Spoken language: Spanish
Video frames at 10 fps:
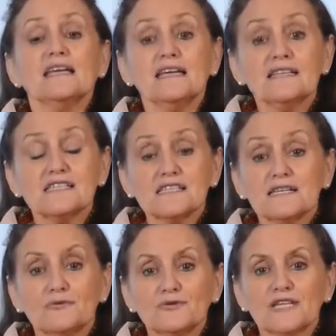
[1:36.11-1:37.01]
y
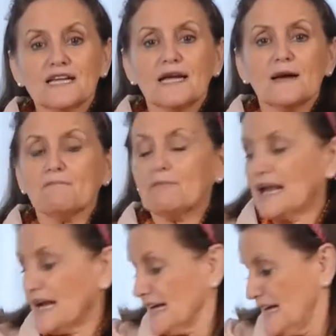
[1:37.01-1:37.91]
distribuye
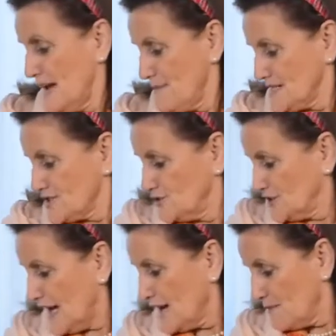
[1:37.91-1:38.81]
para que la
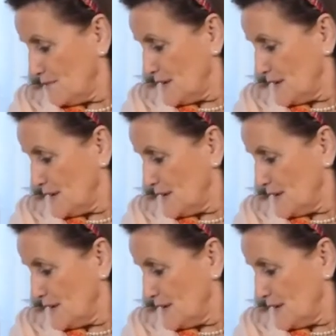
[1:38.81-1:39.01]
mascota